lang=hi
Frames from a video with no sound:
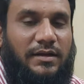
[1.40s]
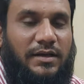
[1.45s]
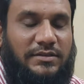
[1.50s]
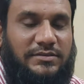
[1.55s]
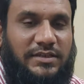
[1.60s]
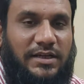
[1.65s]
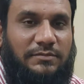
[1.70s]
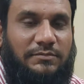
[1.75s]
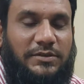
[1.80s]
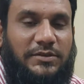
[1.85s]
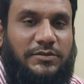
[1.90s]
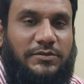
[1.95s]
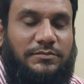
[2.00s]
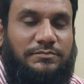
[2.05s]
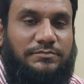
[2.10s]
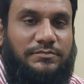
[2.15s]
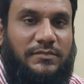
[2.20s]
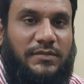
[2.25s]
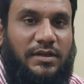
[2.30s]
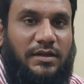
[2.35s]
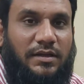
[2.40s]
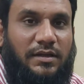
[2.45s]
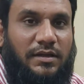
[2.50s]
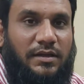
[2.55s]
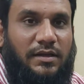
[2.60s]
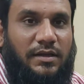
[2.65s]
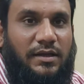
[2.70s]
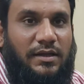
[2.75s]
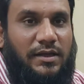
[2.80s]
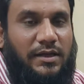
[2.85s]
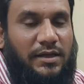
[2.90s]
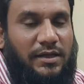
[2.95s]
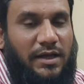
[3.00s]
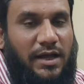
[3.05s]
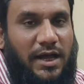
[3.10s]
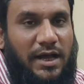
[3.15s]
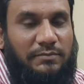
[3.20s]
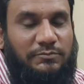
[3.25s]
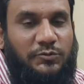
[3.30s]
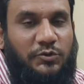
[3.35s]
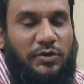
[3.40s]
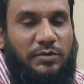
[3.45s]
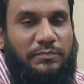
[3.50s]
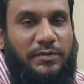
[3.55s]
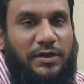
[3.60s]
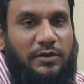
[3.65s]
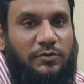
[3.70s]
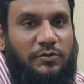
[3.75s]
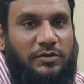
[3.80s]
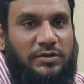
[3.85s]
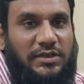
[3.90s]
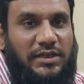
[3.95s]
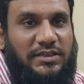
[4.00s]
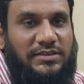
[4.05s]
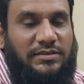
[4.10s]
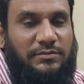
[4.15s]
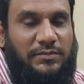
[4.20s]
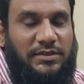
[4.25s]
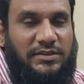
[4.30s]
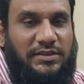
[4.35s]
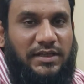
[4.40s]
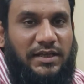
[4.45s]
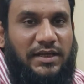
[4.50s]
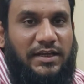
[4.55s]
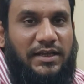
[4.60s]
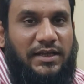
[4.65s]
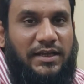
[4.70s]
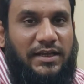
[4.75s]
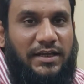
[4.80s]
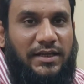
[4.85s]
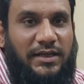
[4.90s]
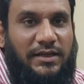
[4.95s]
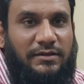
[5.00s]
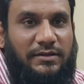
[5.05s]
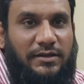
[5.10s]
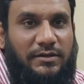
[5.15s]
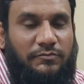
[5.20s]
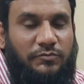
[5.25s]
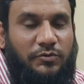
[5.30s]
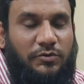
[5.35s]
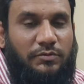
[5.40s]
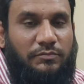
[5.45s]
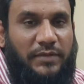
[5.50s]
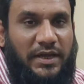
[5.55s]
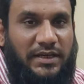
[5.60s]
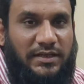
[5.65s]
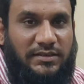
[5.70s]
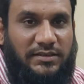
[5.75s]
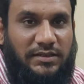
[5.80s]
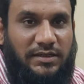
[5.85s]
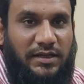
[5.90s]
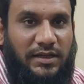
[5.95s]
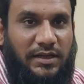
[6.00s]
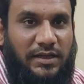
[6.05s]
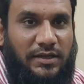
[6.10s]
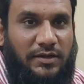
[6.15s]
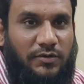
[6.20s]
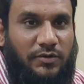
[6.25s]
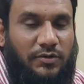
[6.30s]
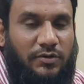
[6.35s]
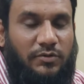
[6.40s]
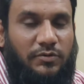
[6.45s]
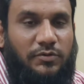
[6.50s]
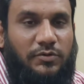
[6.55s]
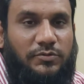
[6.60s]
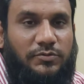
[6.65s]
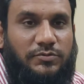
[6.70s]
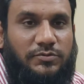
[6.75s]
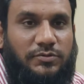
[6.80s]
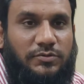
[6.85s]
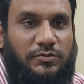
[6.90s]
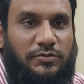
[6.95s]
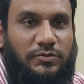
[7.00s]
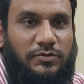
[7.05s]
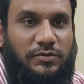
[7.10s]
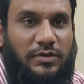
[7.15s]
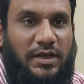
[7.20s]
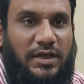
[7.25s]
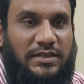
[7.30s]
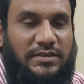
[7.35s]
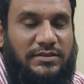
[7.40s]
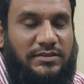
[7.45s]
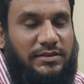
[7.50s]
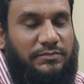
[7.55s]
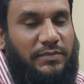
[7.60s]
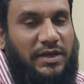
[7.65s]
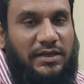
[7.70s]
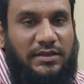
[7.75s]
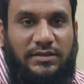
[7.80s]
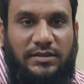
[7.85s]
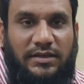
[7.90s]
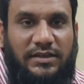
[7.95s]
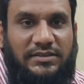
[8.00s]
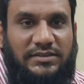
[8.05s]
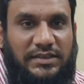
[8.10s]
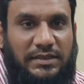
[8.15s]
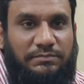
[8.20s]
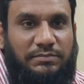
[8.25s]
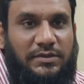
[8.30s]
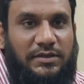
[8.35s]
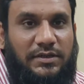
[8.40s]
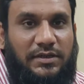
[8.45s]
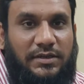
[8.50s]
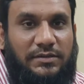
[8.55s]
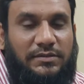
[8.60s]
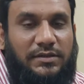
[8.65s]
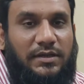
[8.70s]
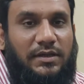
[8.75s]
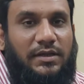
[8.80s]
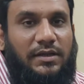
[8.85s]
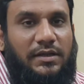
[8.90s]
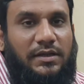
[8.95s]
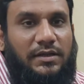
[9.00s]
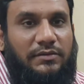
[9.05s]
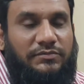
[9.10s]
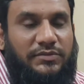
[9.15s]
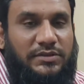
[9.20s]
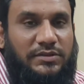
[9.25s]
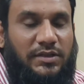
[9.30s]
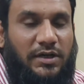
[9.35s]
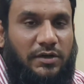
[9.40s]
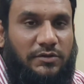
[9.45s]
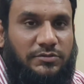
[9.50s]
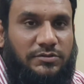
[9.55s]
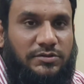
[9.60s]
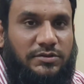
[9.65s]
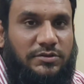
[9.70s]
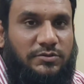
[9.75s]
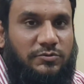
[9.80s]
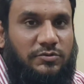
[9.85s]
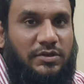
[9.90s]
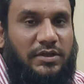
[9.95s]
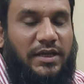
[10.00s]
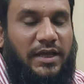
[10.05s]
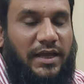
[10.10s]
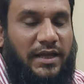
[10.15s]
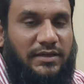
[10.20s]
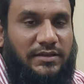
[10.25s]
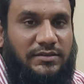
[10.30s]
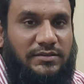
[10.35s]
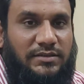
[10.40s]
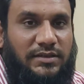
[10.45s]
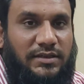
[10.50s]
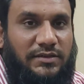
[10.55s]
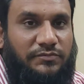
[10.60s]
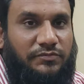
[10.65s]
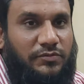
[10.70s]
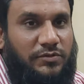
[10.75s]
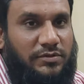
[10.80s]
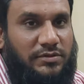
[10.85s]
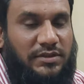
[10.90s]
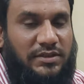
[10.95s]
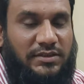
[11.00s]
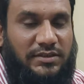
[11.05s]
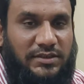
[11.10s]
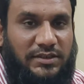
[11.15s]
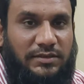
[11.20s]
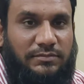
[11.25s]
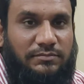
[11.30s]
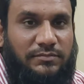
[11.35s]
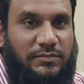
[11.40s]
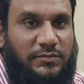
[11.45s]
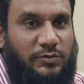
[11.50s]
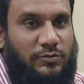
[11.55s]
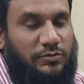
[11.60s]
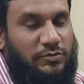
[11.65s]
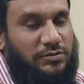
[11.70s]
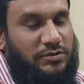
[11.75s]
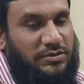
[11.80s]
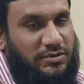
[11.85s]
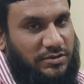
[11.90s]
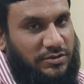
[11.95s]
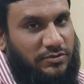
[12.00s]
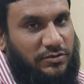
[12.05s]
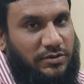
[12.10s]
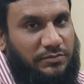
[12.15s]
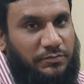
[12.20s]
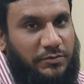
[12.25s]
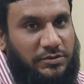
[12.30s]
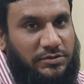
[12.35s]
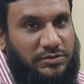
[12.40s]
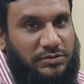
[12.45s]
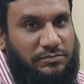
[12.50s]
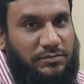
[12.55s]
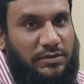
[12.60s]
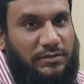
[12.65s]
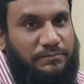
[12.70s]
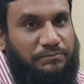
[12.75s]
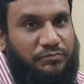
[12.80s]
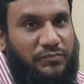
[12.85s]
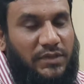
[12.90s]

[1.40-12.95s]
अस्सलाम वालेकुम आमतौर पर लोग ये समझते हैं कि वो मैनेजर हैं और लोग उनको एज ए मैनेजर एक्सेप्ट करें विदाउट डूइंग एनी थिंग फॉर द टीम तो दिस इज़ नॉट पॉसिबल